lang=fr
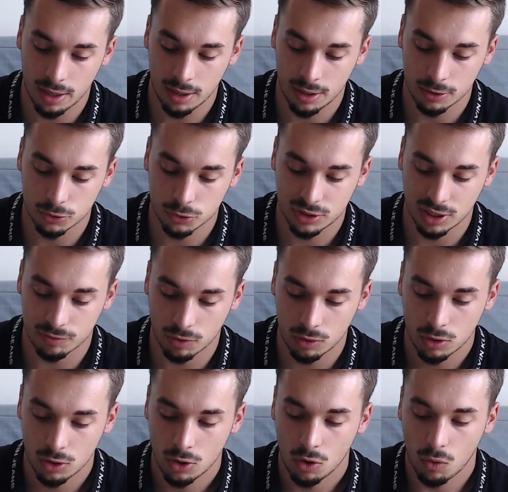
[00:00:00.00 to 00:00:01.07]
juste avant,
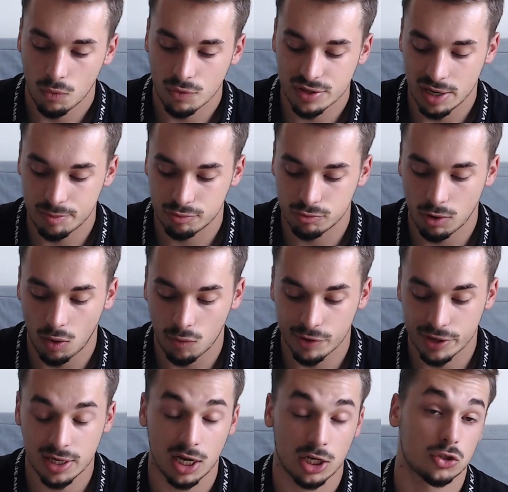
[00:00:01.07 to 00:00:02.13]
où vous allez pouvoir envoyer
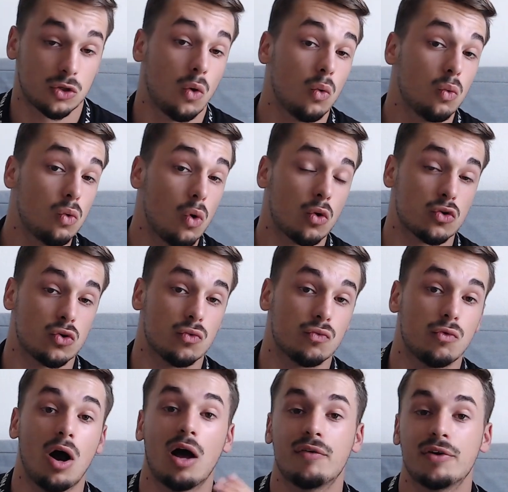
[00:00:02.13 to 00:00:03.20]
de l'argent ou en
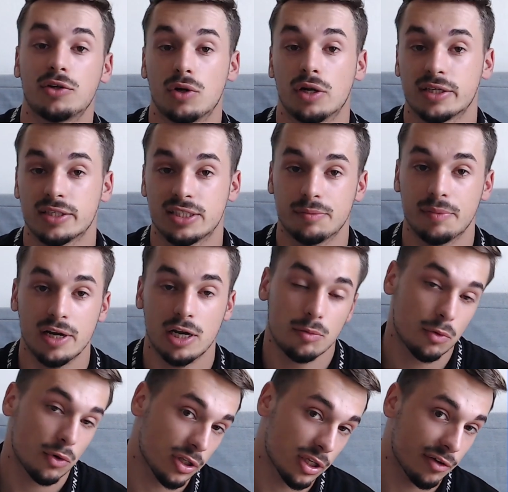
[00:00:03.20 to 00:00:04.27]
recevoir avec une adresse email, un
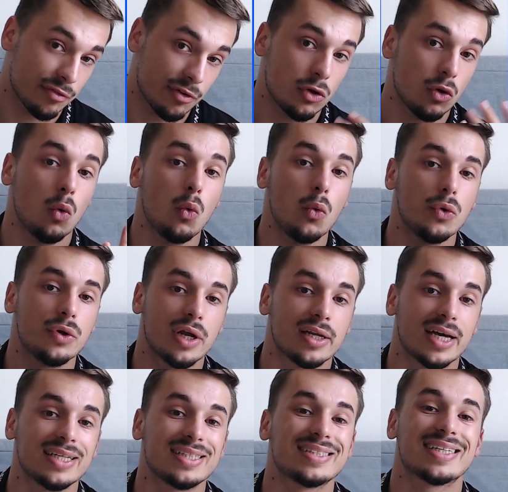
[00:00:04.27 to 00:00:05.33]
numéro de téléphone ou une
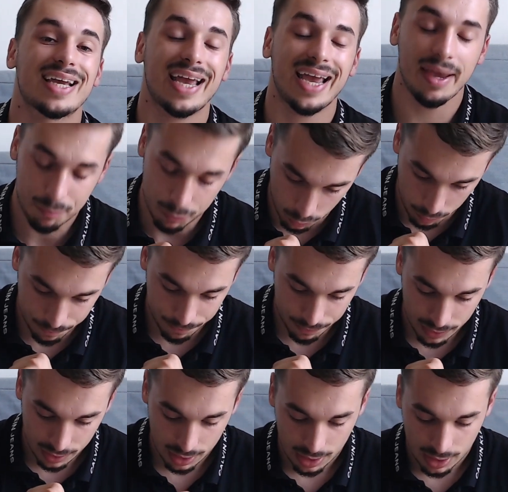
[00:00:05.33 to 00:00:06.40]
adresse crypto.
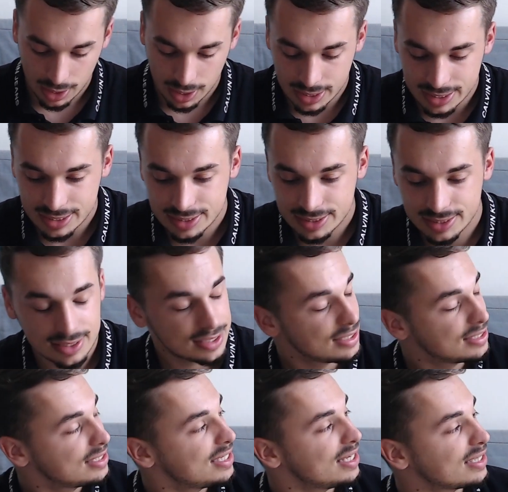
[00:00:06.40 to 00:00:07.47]
Très très simple. Ce
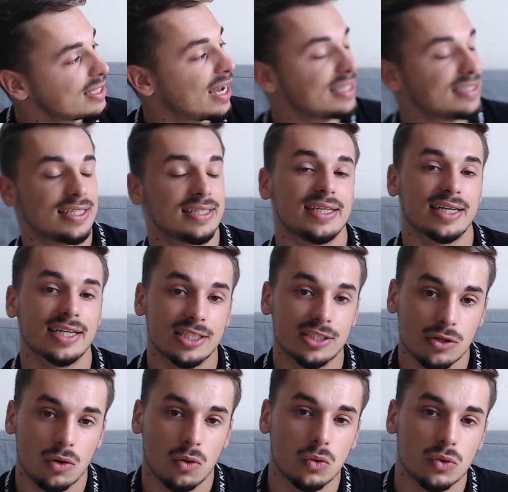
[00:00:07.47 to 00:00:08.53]
qui est très
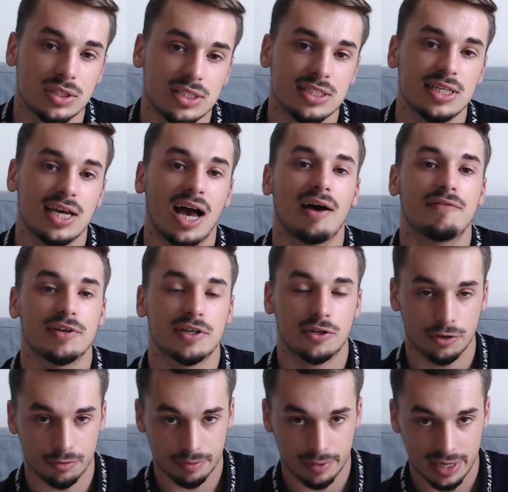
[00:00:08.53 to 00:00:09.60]
intéressant aussi avec
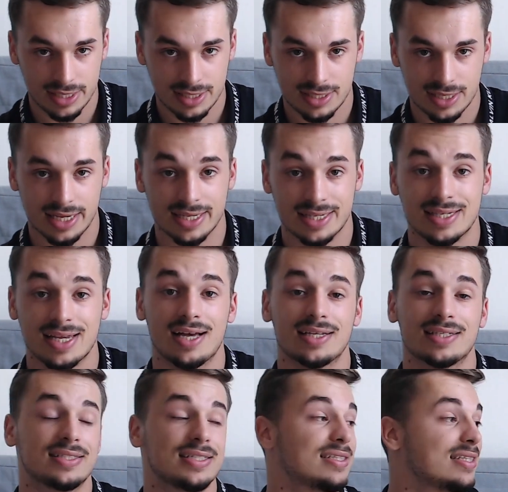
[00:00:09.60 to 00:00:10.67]
Coinbase, et ça
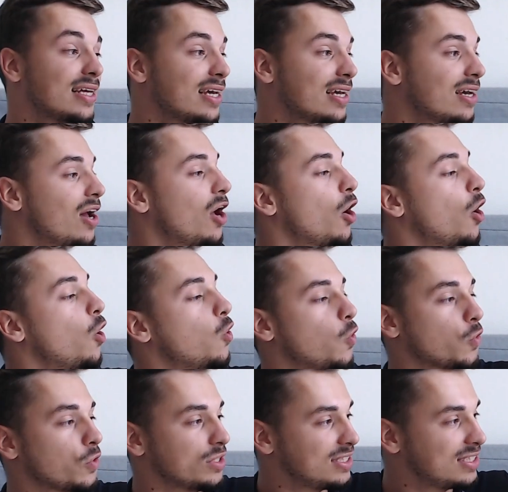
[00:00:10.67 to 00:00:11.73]
c'était le
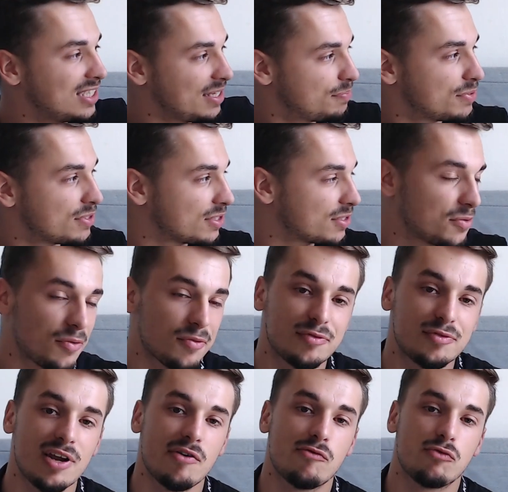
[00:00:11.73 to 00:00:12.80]
tips qu'on
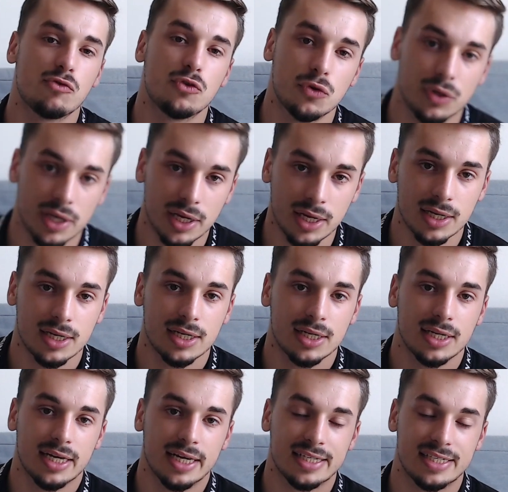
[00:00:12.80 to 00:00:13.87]
voulait vous donner,
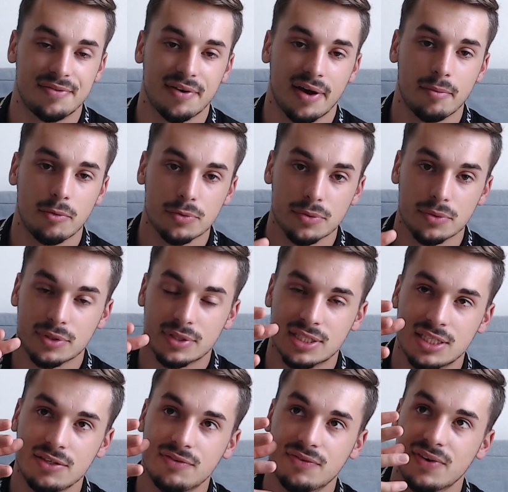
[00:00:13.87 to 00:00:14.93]
et c'est vraiment ce
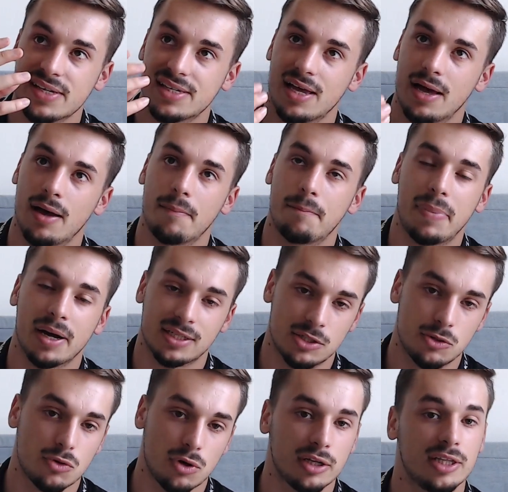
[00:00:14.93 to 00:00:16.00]
qui fait sa
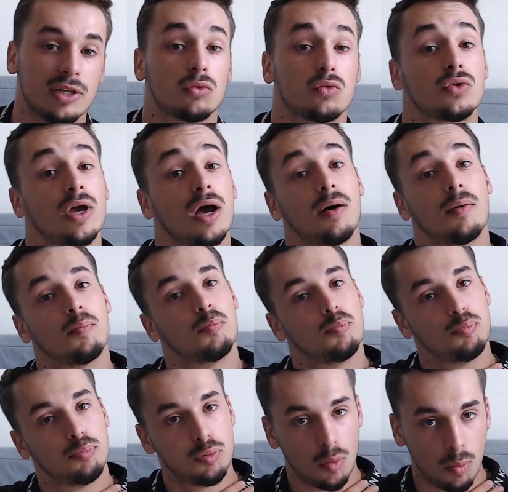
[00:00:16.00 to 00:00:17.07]
particularité, en tout cas
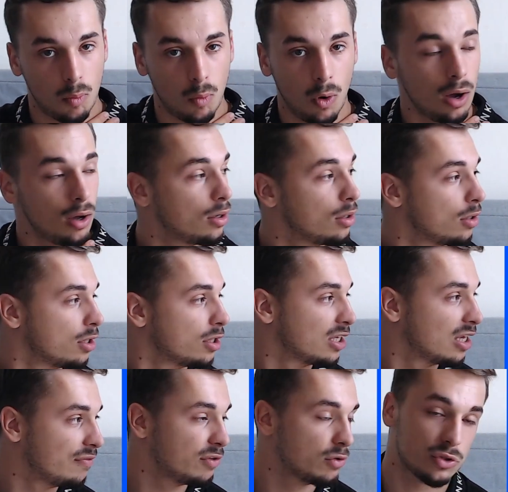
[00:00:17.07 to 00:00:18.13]
pour moi,
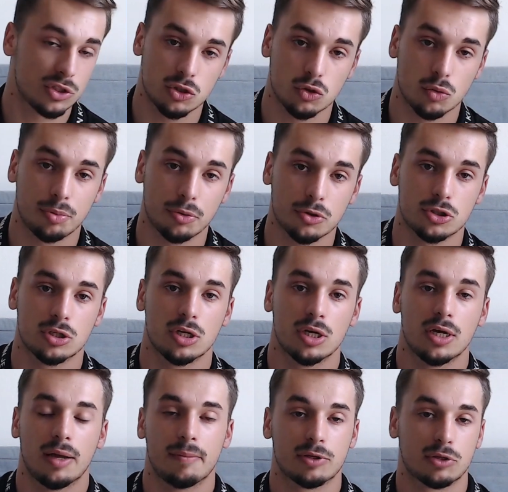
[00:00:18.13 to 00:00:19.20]
Kevin aussi je ah pense.
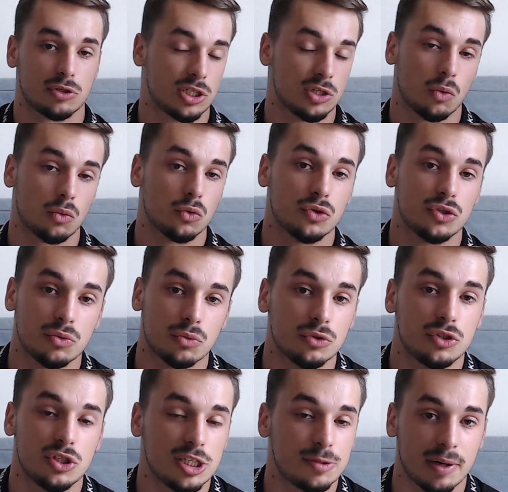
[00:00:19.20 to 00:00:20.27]
Ah Sinon on
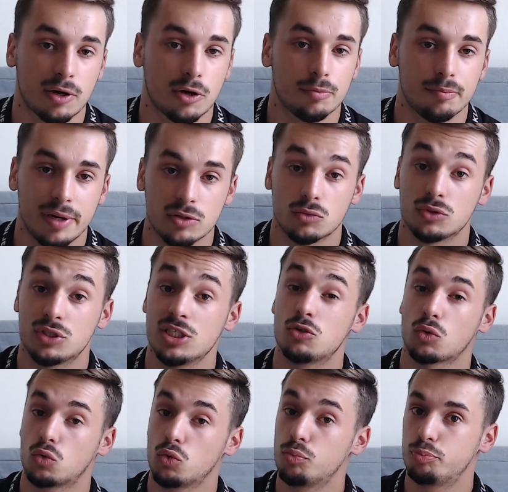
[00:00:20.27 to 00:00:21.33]
n'utilise pas Coinbase, on l'utilise
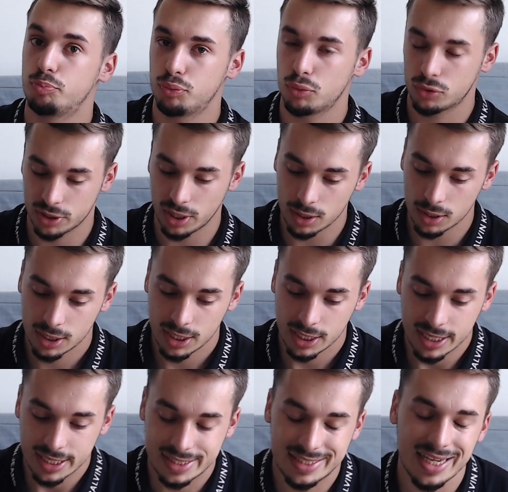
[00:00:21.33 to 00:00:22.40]
surtout pour ça,
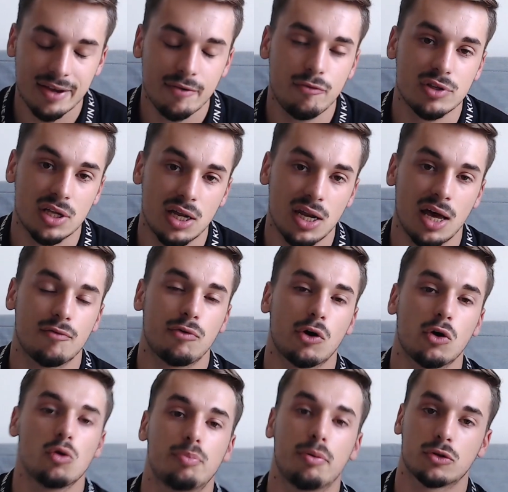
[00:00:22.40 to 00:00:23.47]
c'est que vous allez avoir
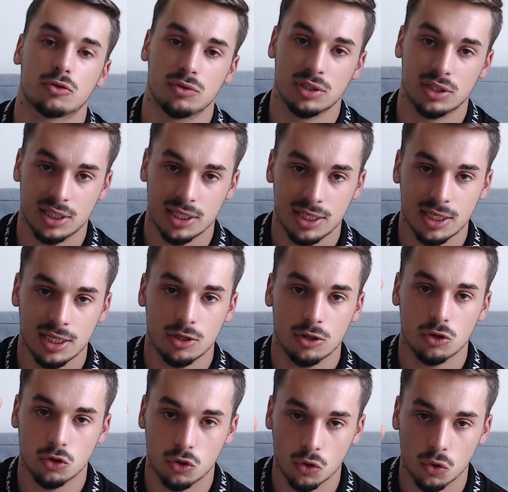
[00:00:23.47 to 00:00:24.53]
l'opportunité
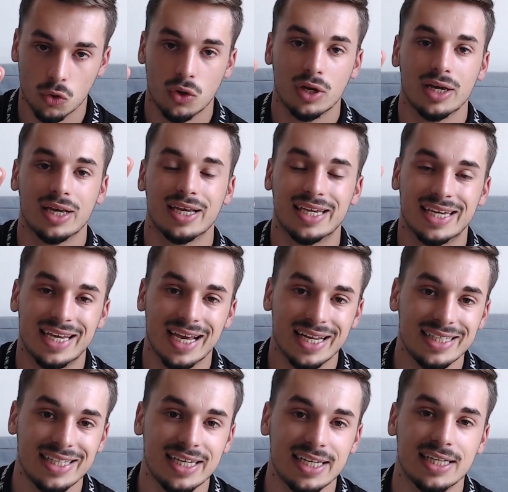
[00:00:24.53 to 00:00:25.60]
de
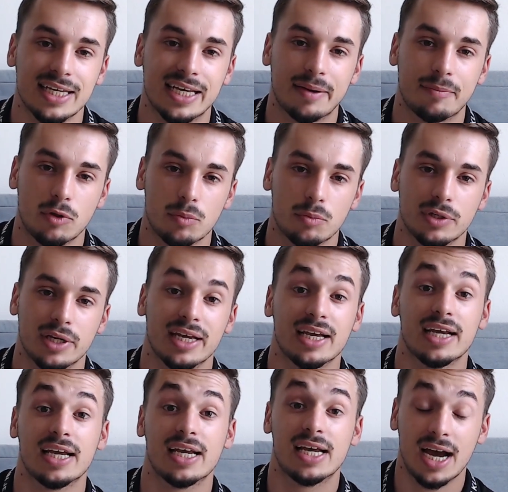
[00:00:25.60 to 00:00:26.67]
gagner des crypto-monnaies
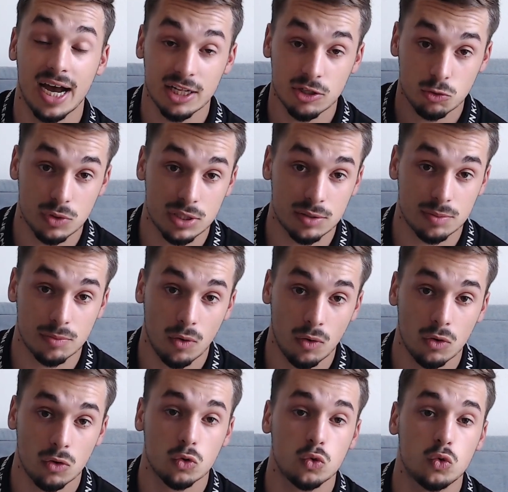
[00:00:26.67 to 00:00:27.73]
gratuitement
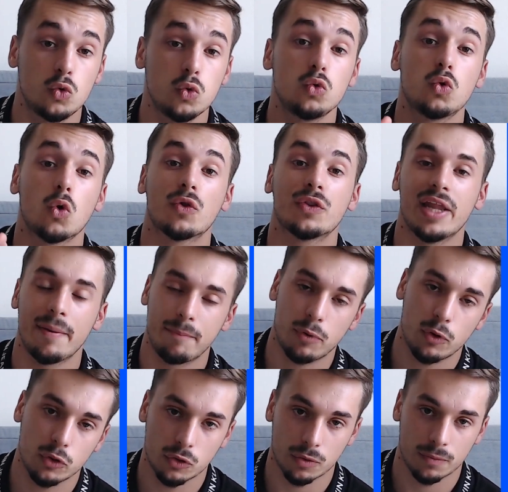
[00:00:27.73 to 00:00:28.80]
tout en
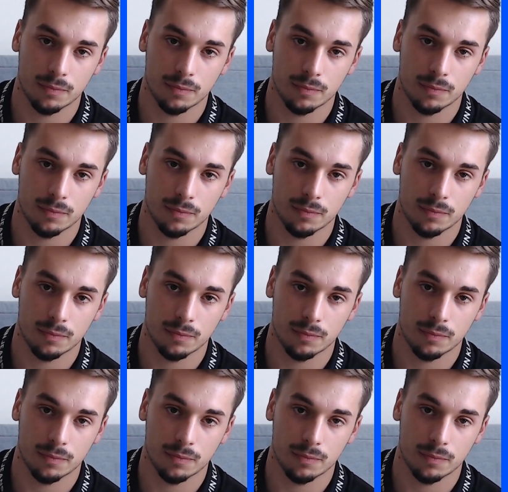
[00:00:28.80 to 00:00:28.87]
apprenant.